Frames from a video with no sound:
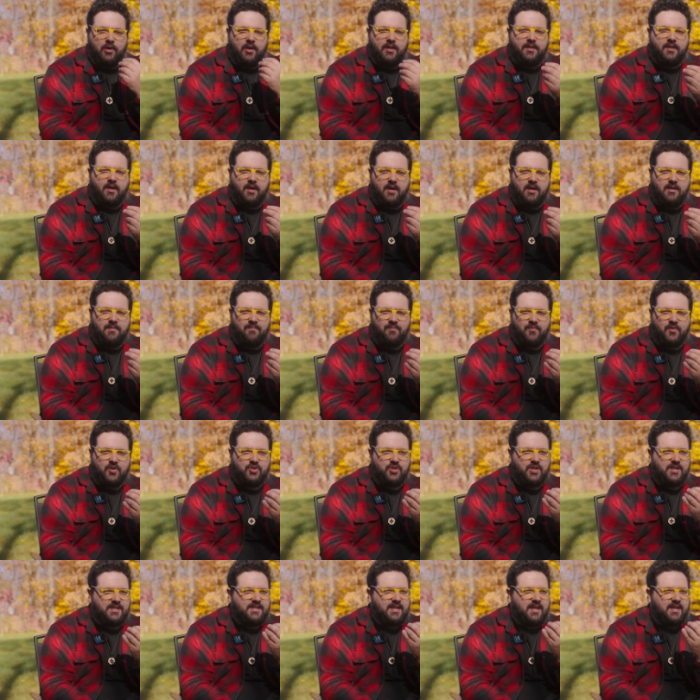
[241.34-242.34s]
de l'odorat.
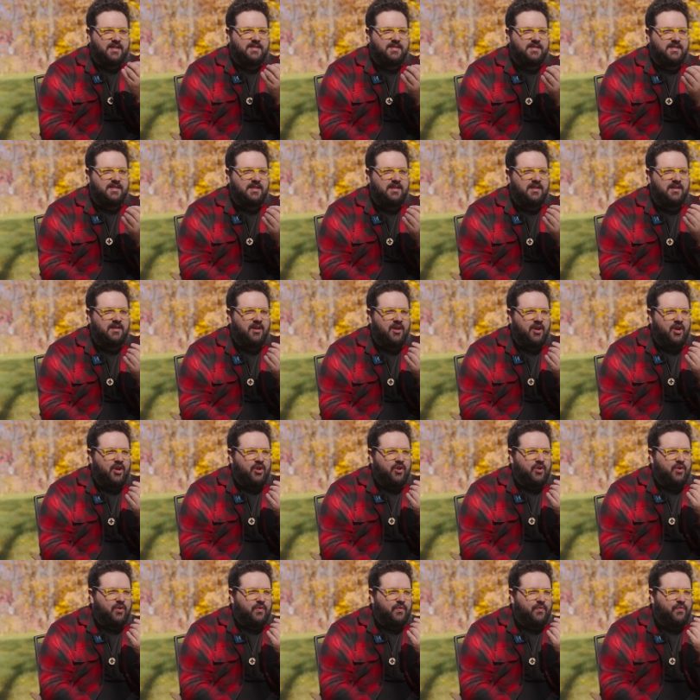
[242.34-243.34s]
J'ai senti
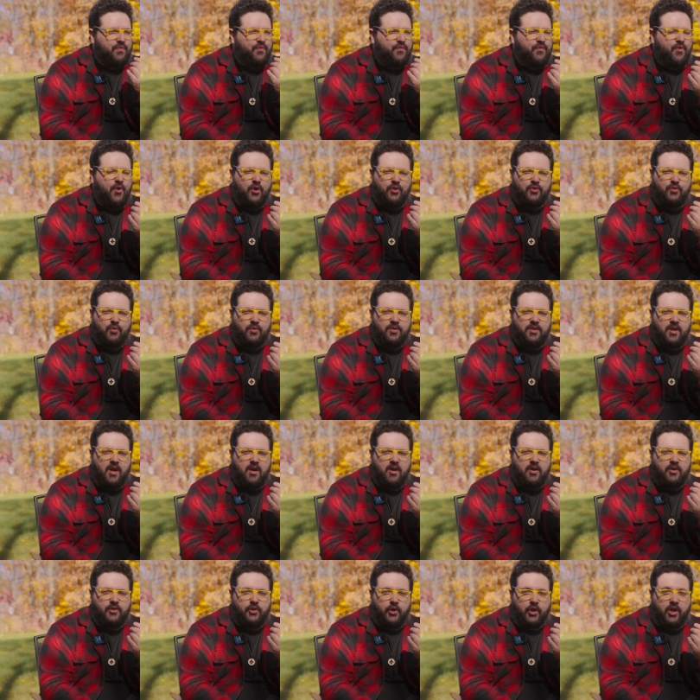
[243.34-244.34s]
une forte
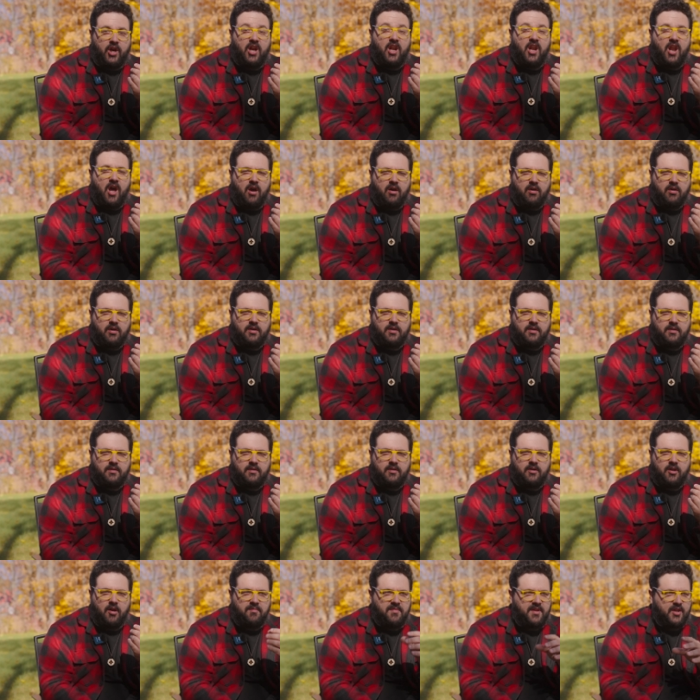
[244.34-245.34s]
odeur de chlore,
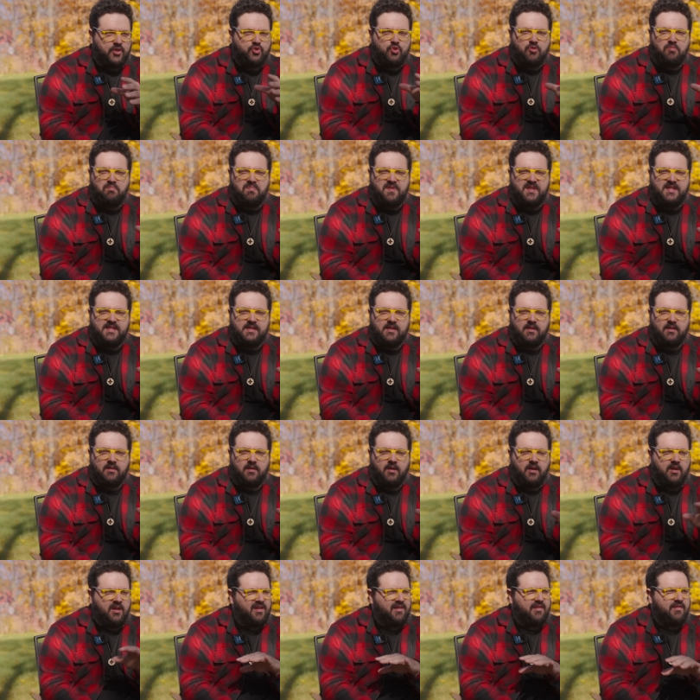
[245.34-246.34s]
comme dans une piscine
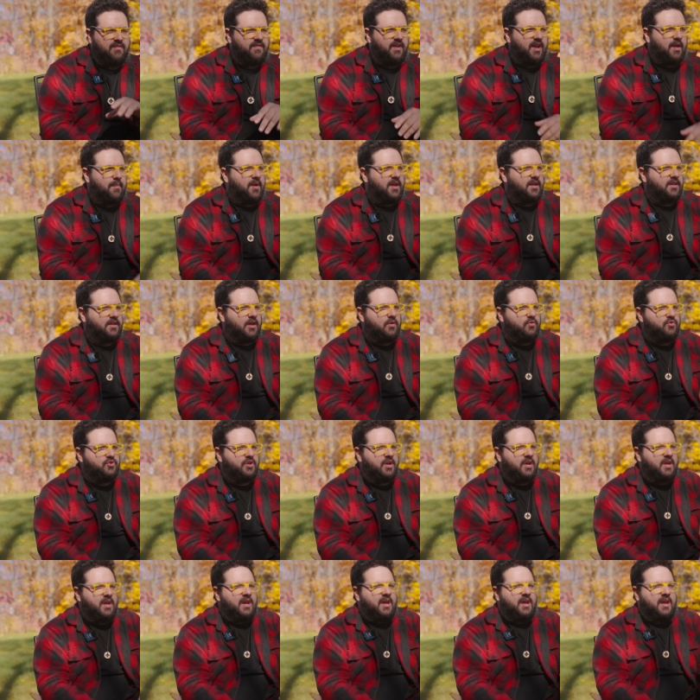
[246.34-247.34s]
vraiment étrange.
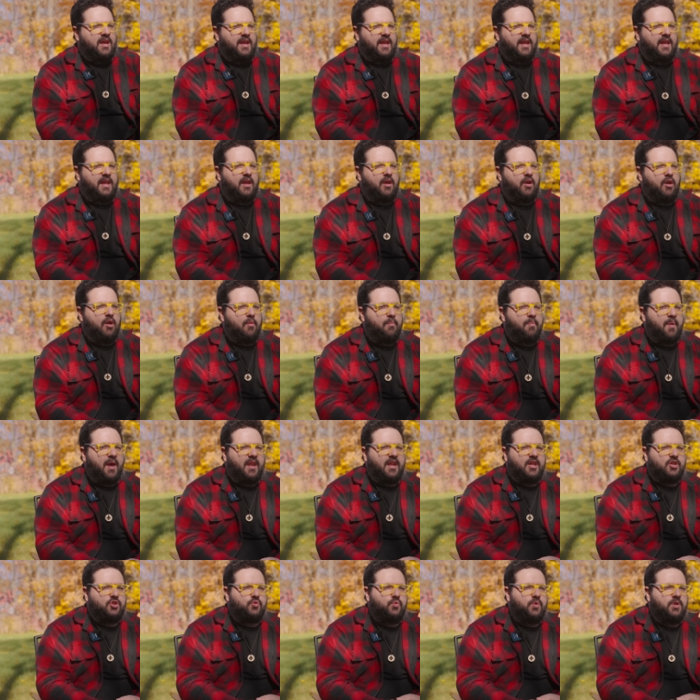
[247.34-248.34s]
Et euh, par
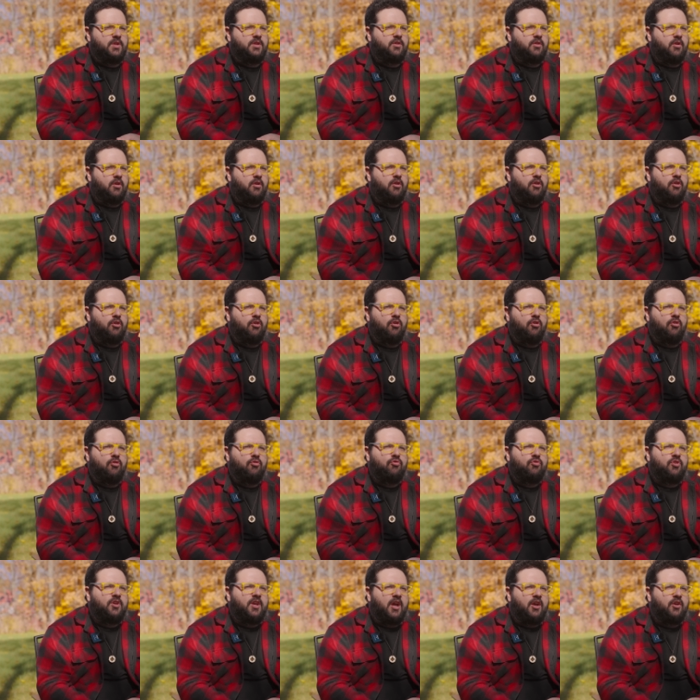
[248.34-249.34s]
la suite, euh,
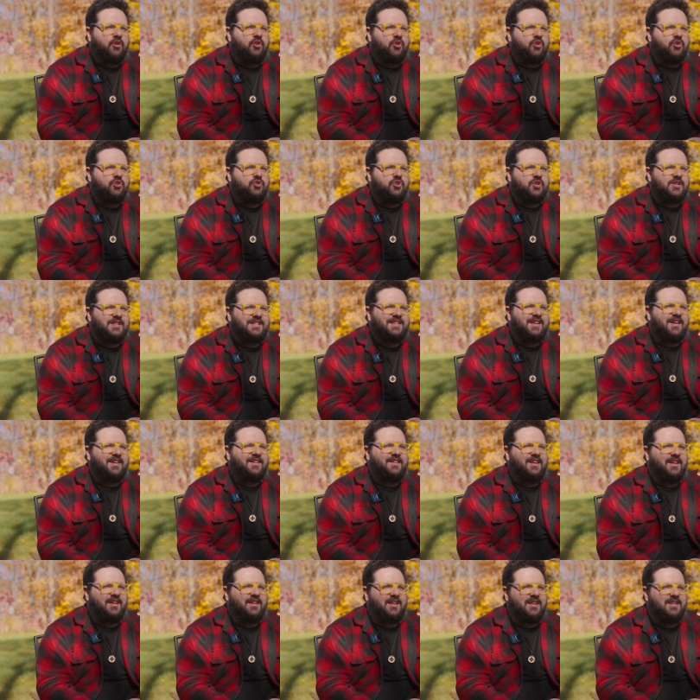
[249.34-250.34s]
quand que je
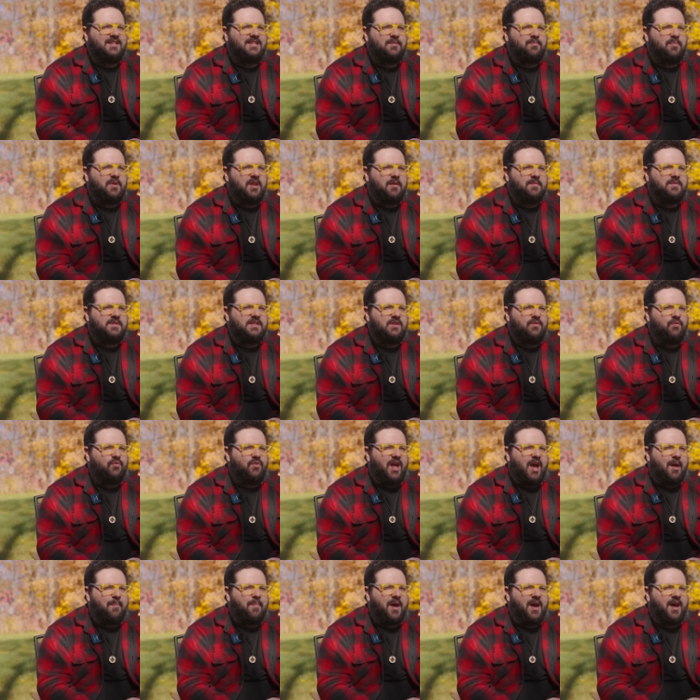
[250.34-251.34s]
sentais que des épilepsies
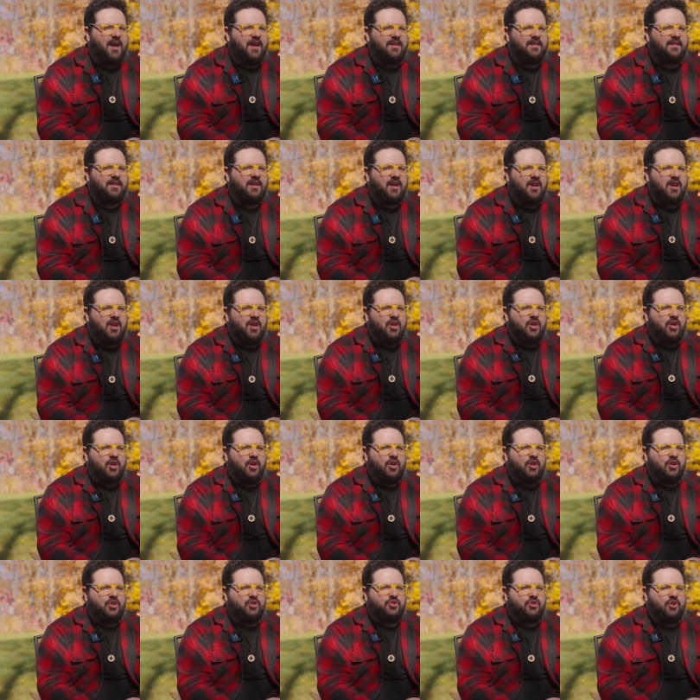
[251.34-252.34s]
voulaient apparaître,
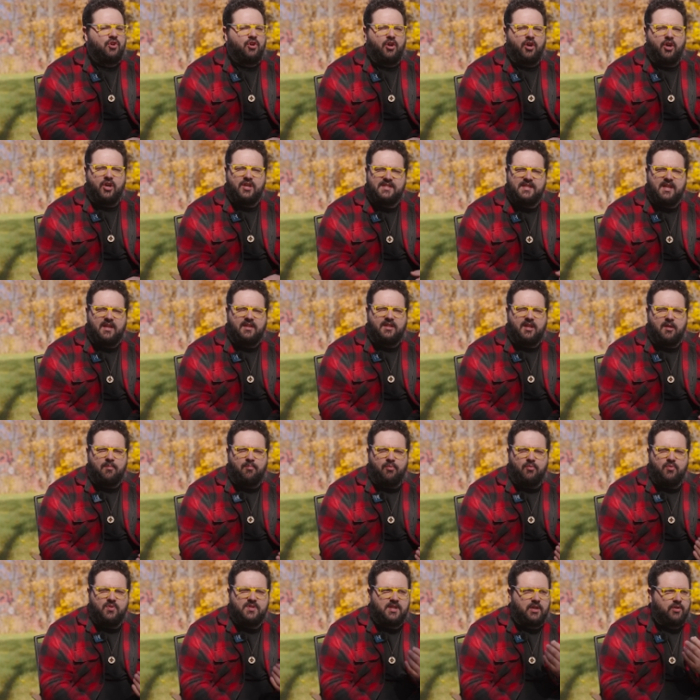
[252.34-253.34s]
euh, je ressentais
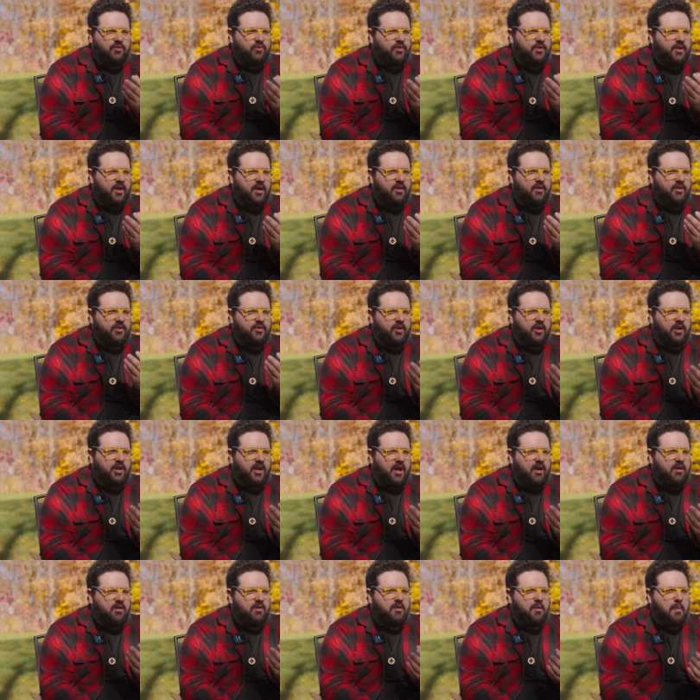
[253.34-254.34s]
plus cette odeur-là de
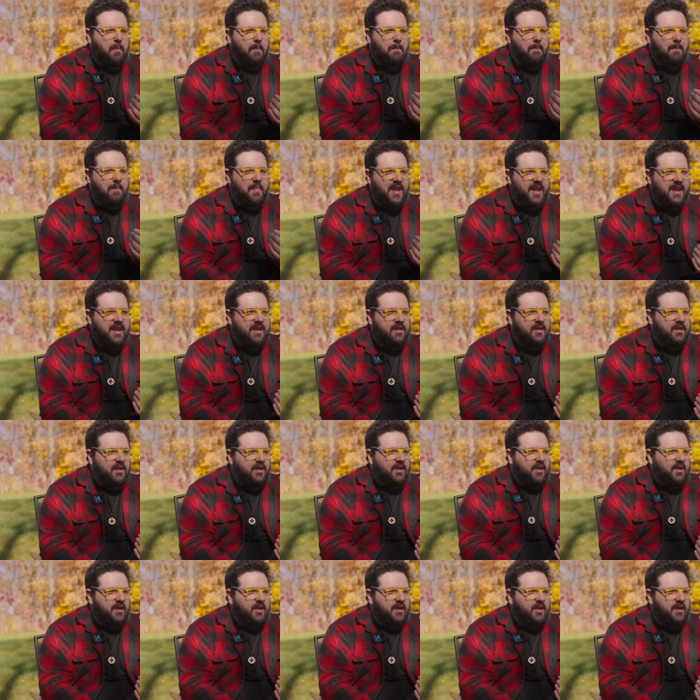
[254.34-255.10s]
chlore, mais